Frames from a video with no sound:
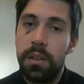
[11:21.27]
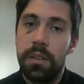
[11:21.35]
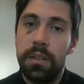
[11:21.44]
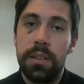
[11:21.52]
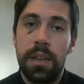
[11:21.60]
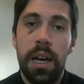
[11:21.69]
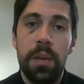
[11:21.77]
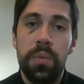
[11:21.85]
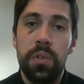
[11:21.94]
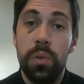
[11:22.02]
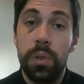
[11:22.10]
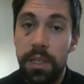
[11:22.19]
sind
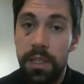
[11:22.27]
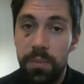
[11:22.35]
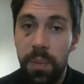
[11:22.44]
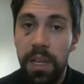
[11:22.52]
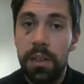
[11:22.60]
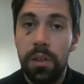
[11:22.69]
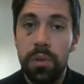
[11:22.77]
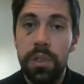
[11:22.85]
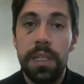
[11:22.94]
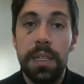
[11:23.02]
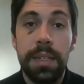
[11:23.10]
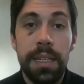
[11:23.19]
absolut
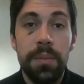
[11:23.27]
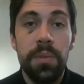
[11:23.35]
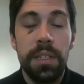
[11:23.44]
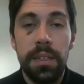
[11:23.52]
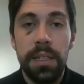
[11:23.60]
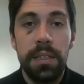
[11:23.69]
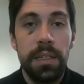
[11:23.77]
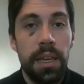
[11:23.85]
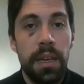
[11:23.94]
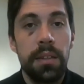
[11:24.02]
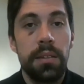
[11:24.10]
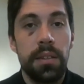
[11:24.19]
respektlos, indem sie dich
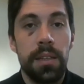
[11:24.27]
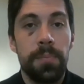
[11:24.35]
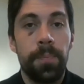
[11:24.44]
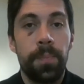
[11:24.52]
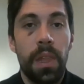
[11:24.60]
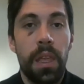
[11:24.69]
nicht ernst nehmen.